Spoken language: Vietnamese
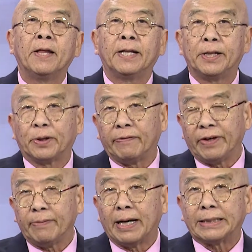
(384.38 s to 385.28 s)
Thưa quý vị,
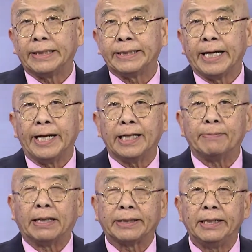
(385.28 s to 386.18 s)
bản tin kế là bản
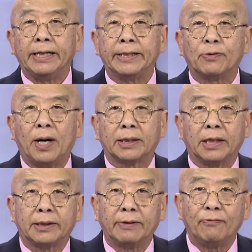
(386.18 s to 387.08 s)
tin liên quan tới
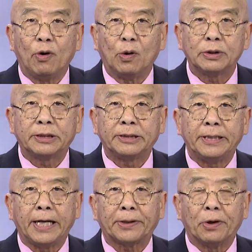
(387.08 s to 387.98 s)
thành phố
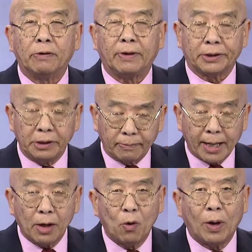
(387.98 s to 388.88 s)
Seattle và tiểu
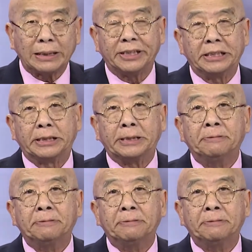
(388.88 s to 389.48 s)
bang Washington.